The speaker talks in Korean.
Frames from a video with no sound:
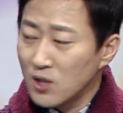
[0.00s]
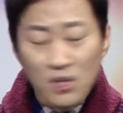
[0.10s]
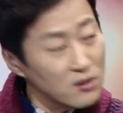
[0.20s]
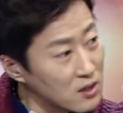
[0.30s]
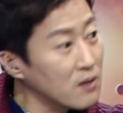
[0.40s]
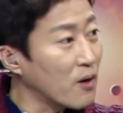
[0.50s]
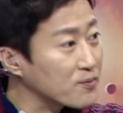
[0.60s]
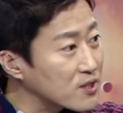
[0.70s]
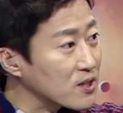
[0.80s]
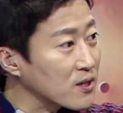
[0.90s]

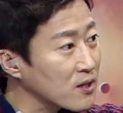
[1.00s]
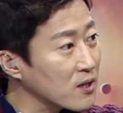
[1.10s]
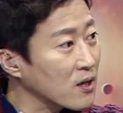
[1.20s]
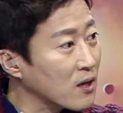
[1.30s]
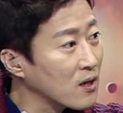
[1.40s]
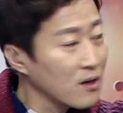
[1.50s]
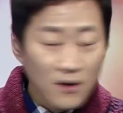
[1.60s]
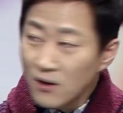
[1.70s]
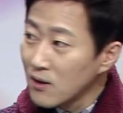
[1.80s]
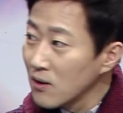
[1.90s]
뜬금없이 정말
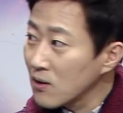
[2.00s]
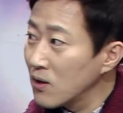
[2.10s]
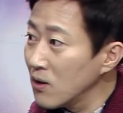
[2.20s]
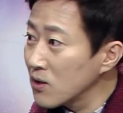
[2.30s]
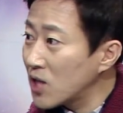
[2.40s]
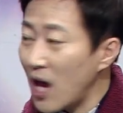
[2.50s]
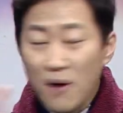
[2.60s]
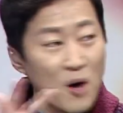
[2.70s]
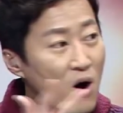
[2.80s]
뜬금없이그세